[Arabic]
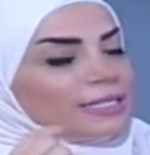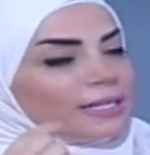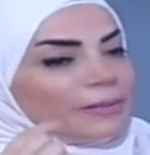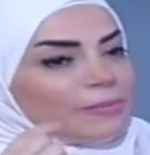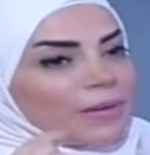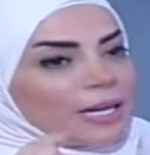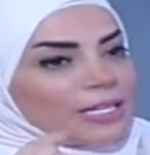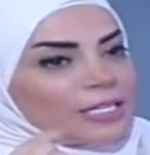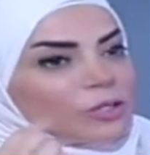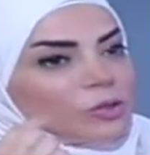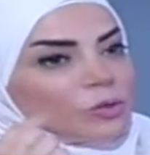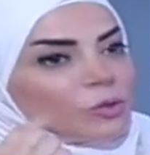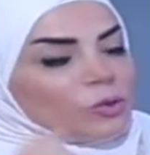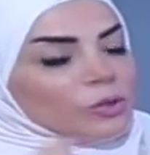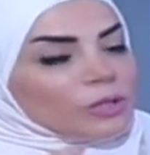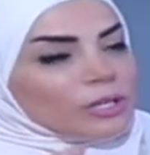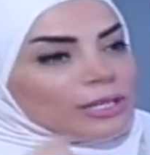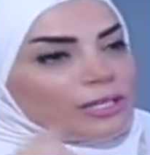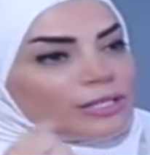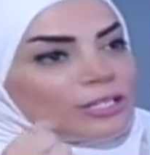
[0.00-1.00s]
ما
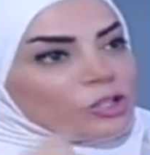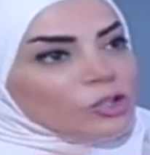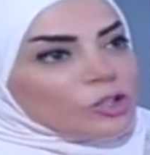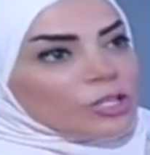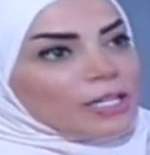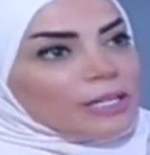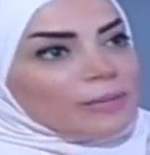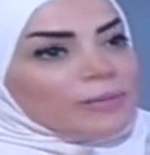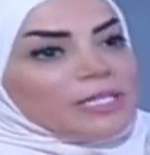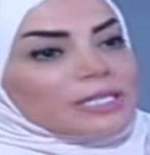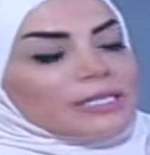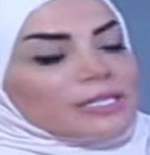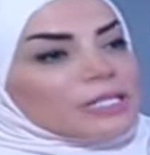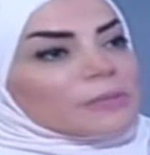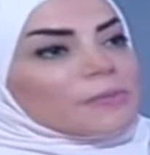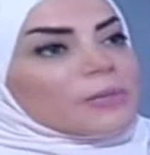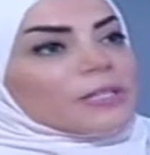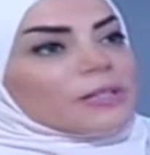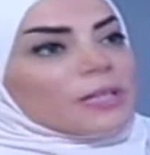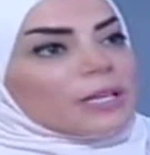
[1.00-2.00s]
تكوني تشتغلي
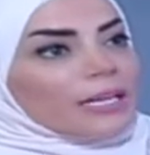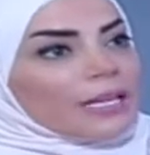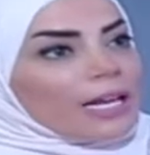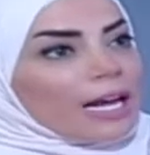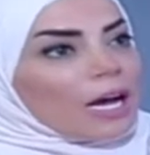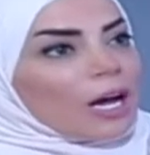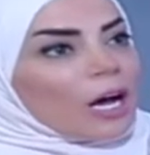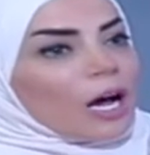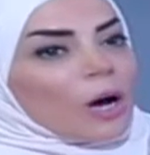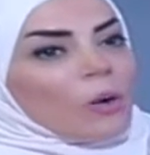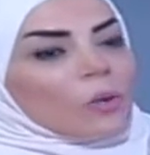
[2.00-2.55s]
بزنس بالطريقه